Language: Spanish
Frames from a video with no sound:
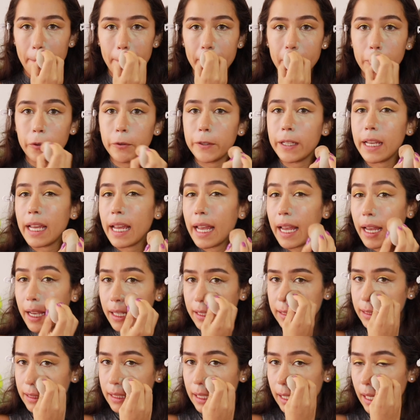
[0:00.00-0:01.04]
muy
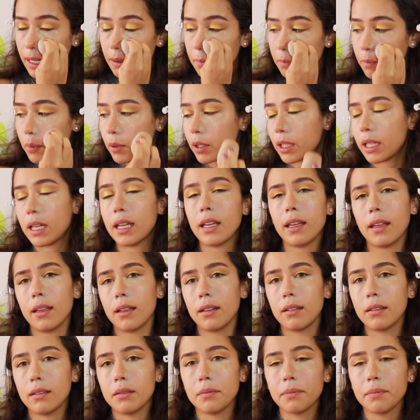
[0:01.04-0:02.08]
extra porque,
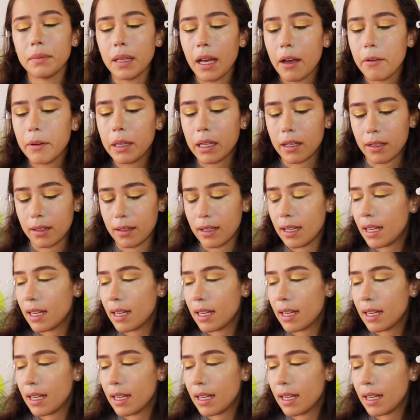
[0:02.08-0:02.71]
a ver,